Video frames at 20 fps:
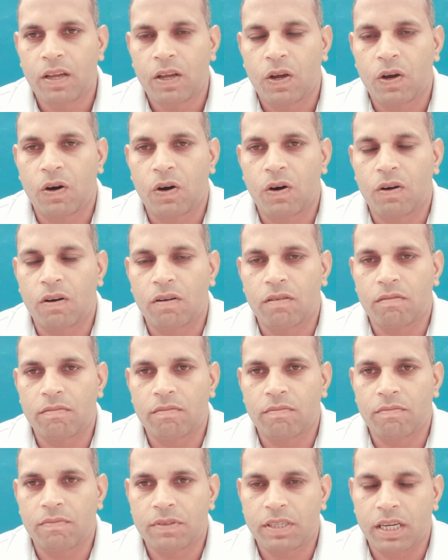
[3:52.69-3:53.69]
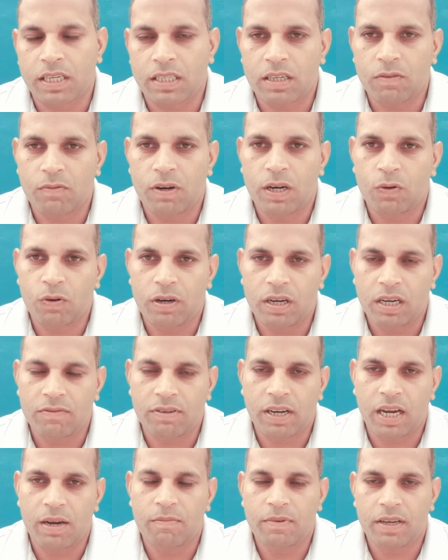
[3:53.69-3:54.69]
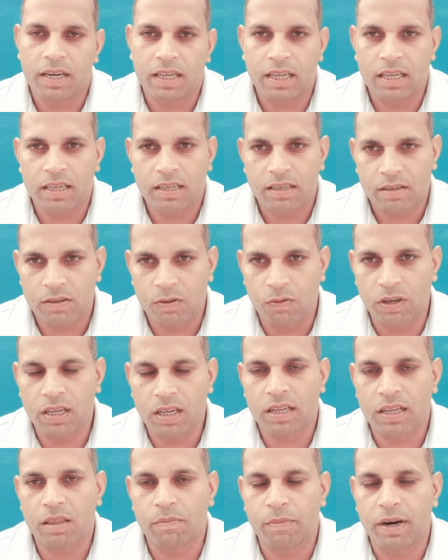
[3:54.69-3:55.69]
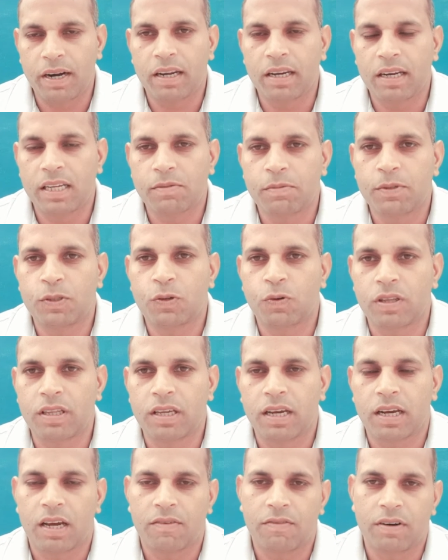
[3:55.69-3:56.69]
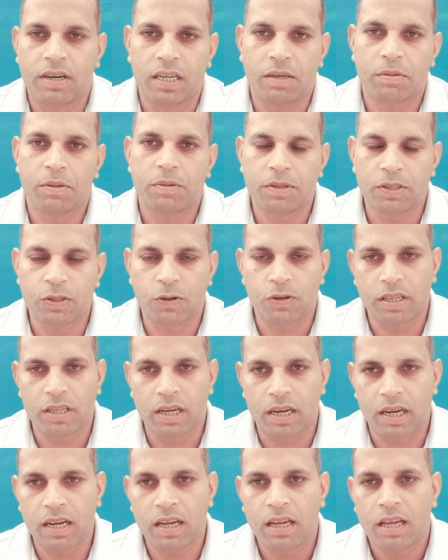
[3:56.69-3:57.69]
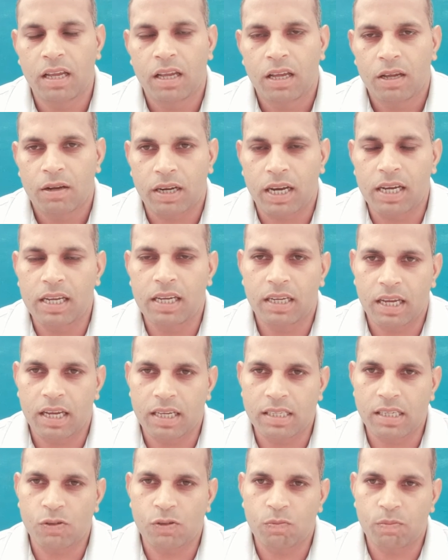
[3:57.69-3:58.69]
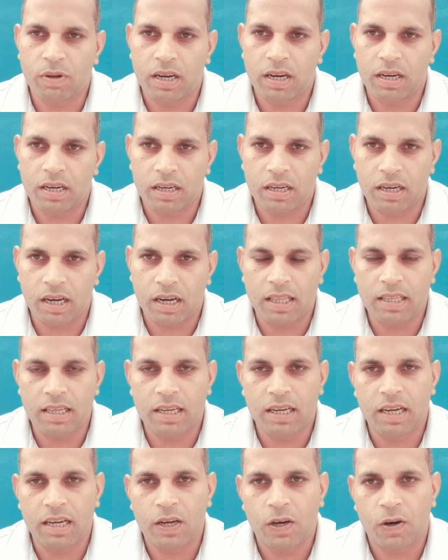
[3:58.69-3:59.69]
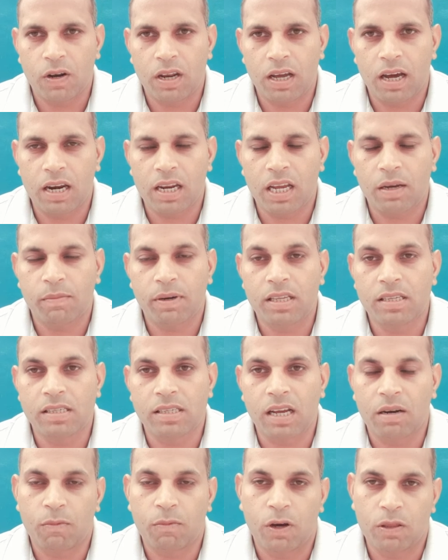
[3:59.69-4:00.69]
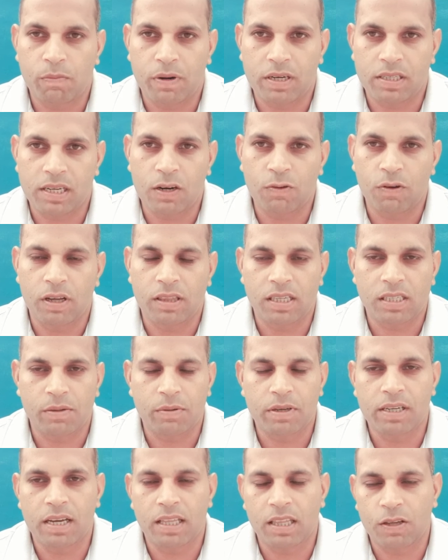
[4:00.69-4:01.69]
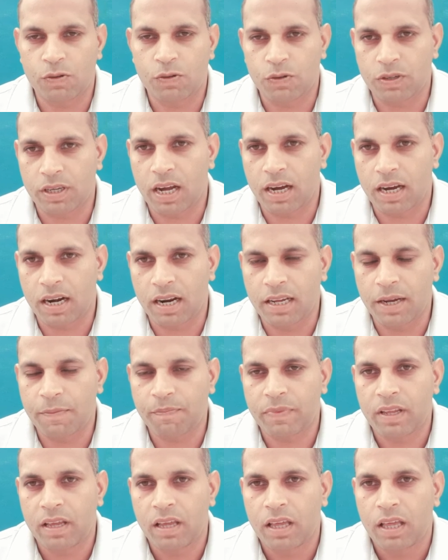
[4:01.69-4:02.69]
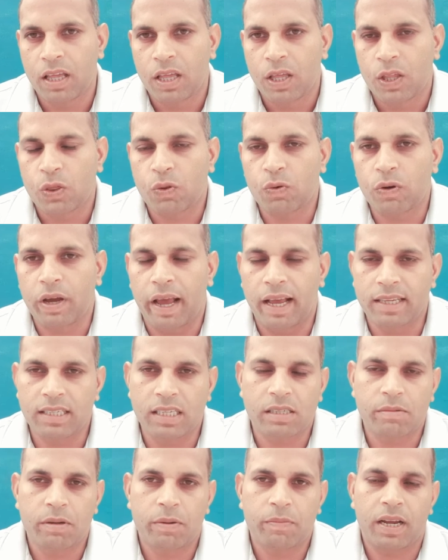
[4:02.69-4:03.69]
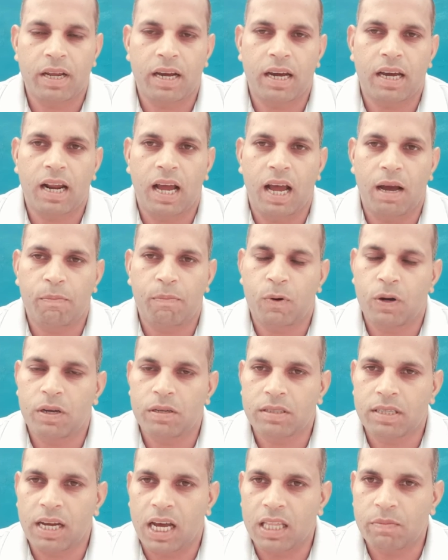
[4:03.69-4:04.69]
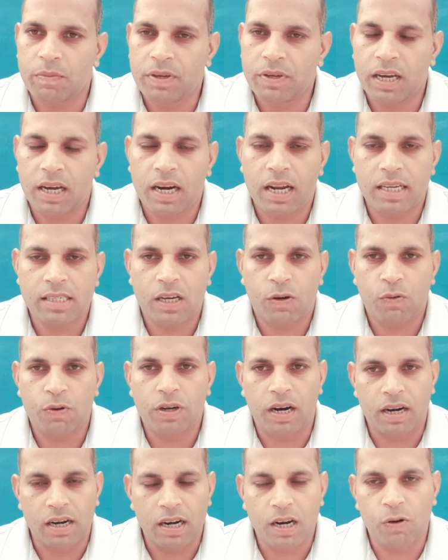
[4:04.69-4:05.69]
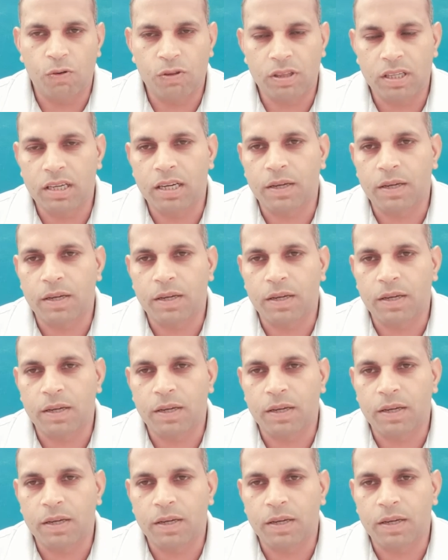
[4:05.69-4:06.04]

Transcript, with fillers: और सेक्शन 125 यानी कि उनके साथ मेंटेनेंस भी जोड़ दिया गया फिर डीवी भी जोड़ दिया गया कई केसेस उन पर लगा दिए गए और लगाने के बाद इंसान बहुत परेशान हो जाता है समझ नहीं आता उसको क्या करा जाए तो ऐसे समय पर अगर आपको साथ में भी अगर ऐसा कोई घटना होती है